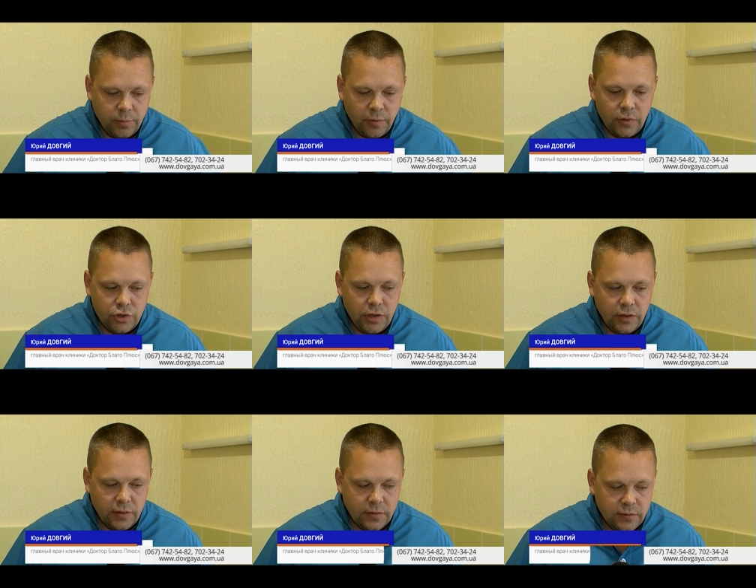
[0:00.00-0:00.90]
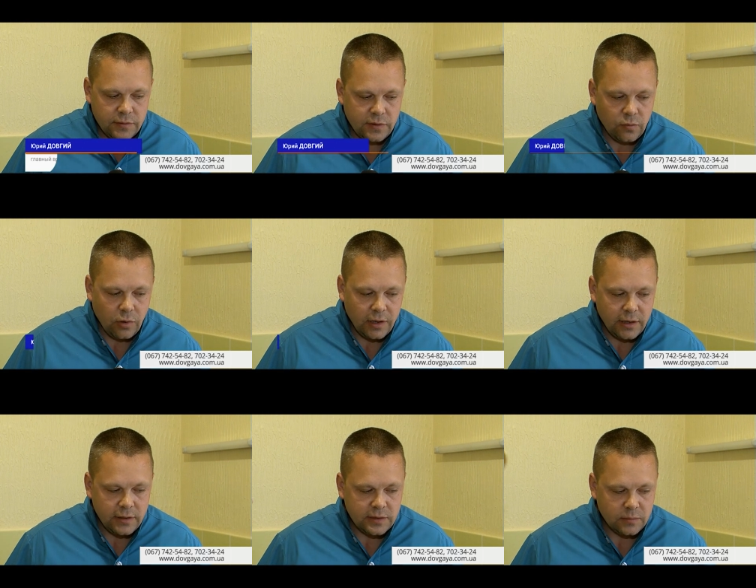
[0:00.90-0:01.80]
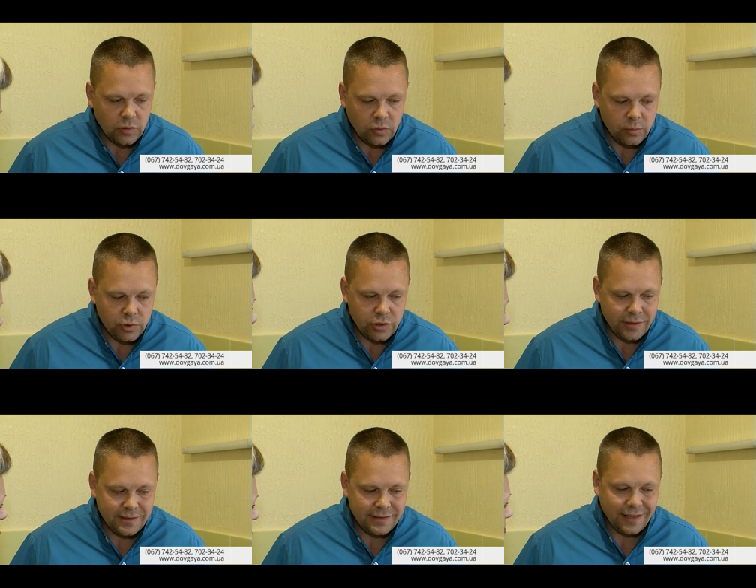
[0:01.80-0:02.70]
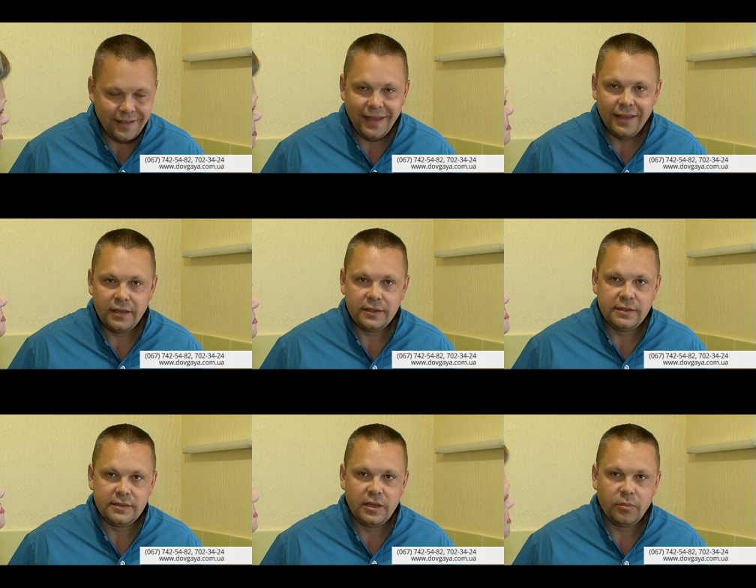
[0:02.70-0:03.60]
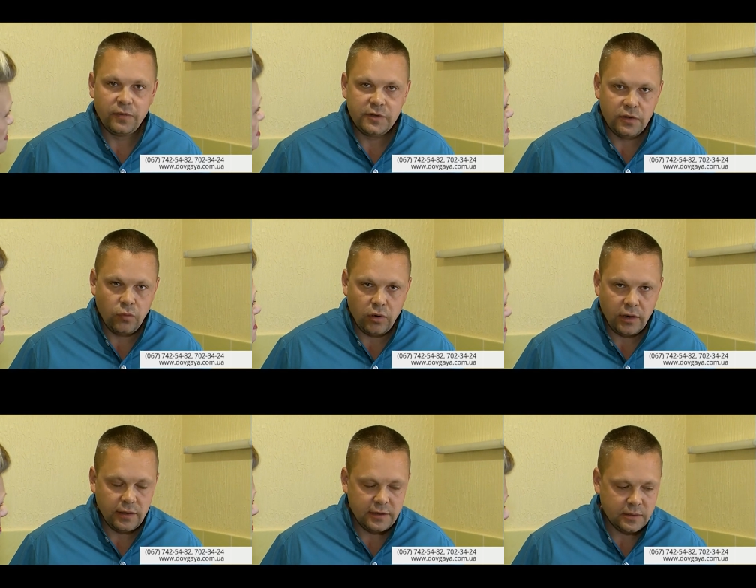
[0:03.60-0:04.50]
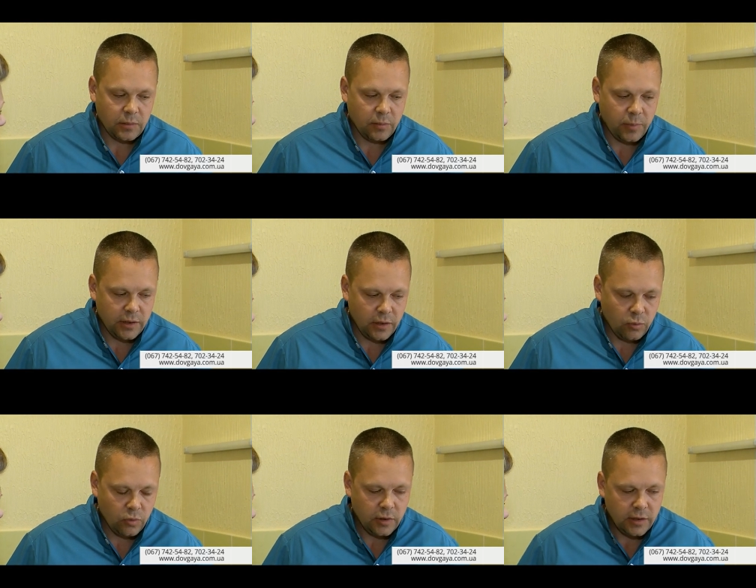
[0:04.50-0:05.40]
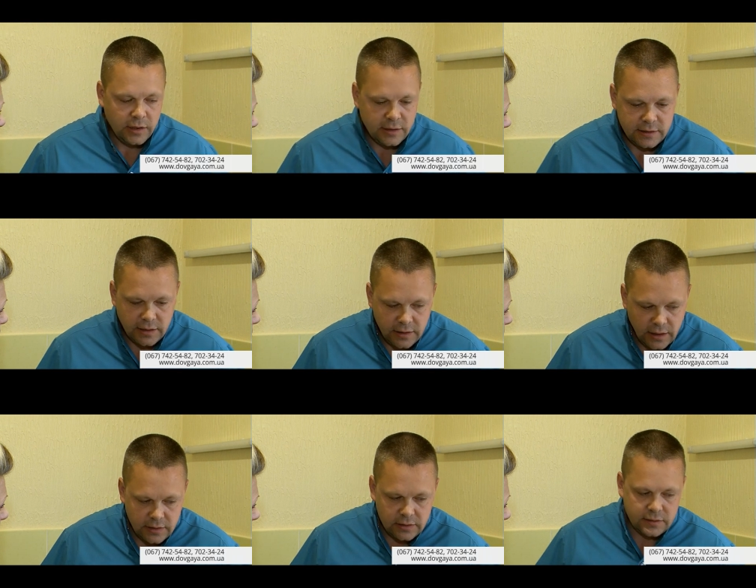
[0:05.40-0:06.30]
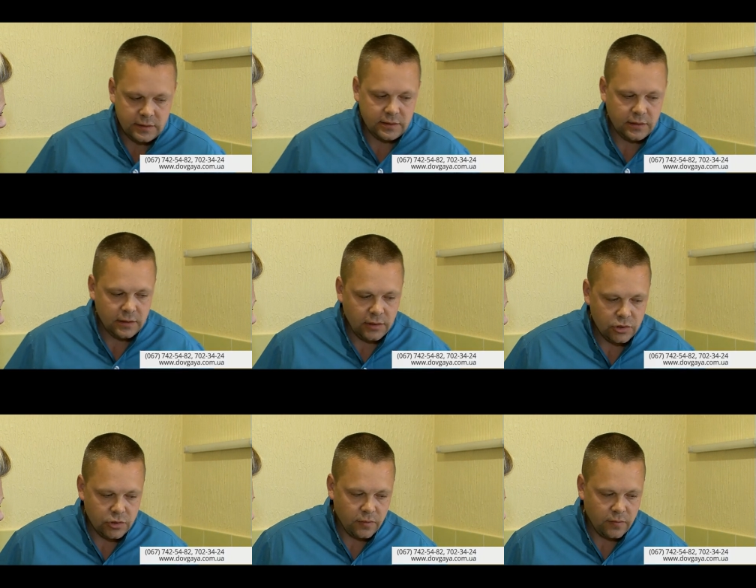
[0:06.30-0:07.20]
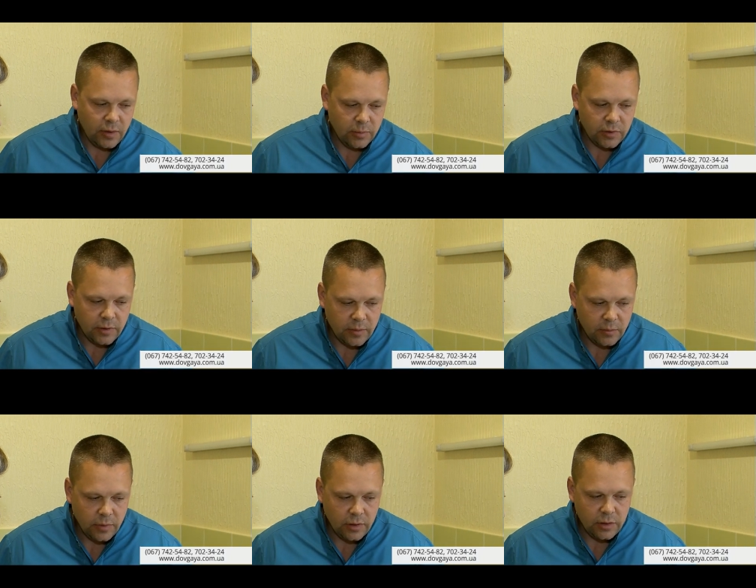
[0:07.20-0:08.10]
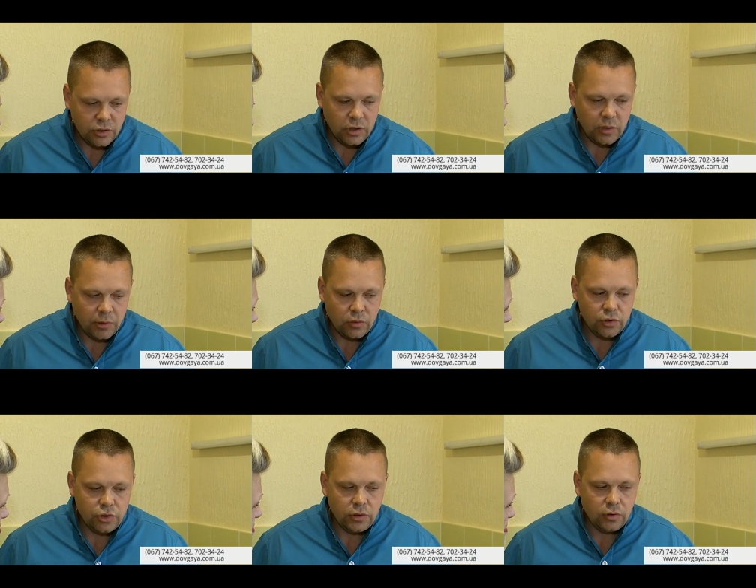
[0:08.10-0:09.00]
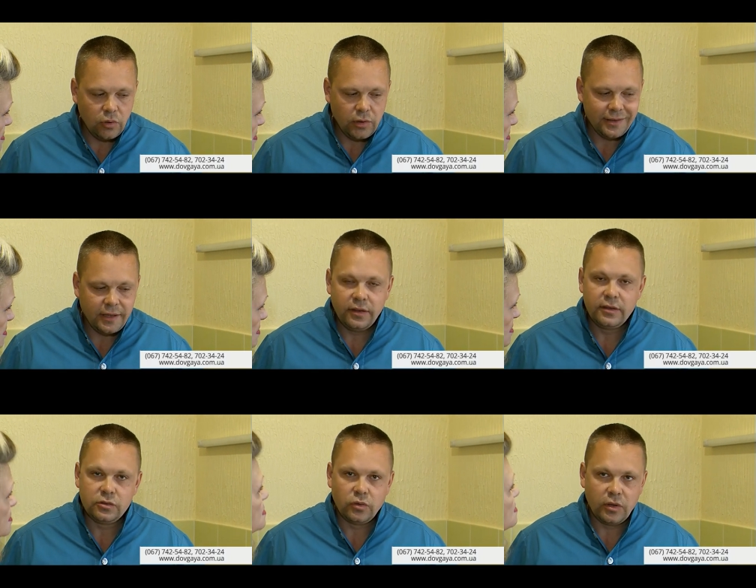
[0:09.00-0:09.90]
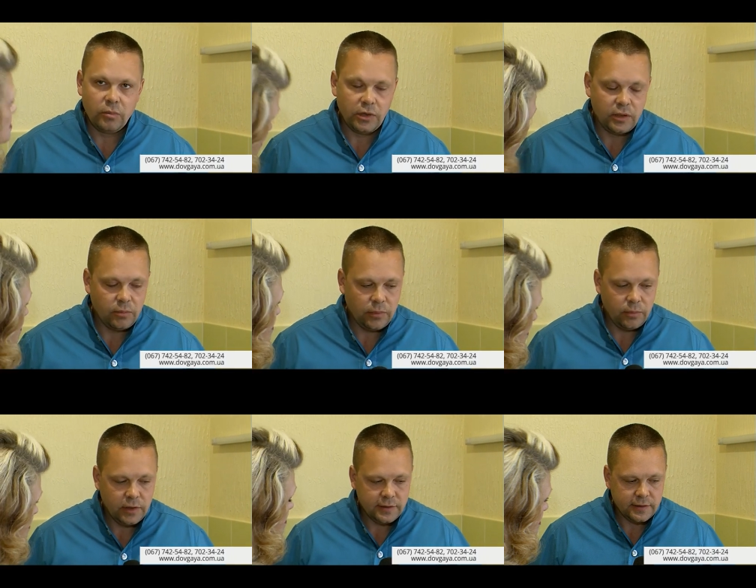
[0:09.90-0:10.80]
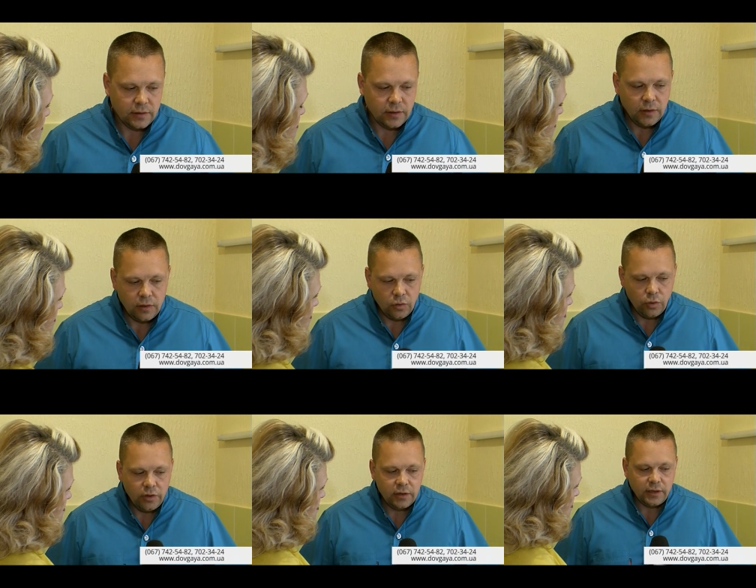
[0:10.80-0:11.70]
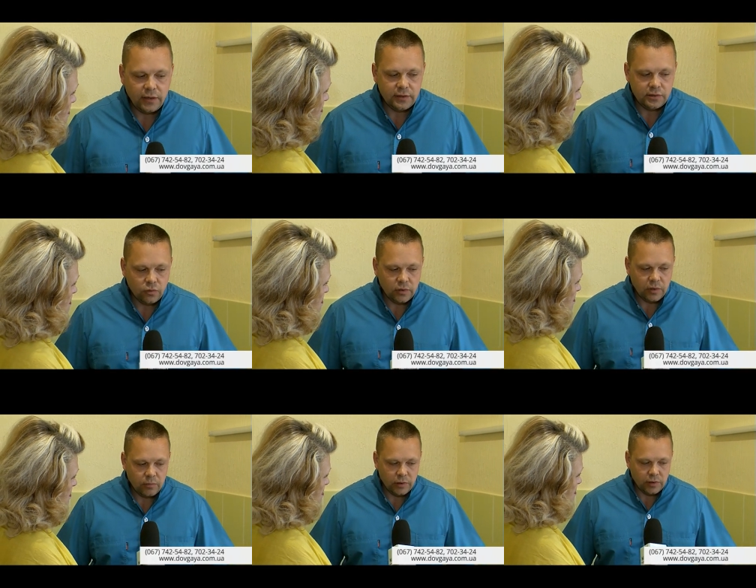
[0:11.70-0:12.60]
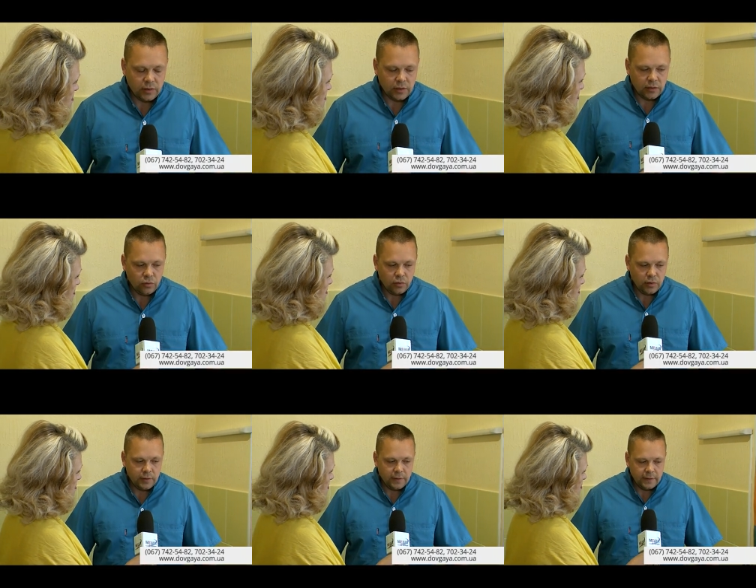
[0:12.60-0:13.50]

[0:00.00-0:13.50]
повреждение всего организма, то бишь страдает система всего организма. Поэтому, исходя из нынешнего времени, мы решили подключить не только традиционные методы медицины, но и нетрадиционные методы, которые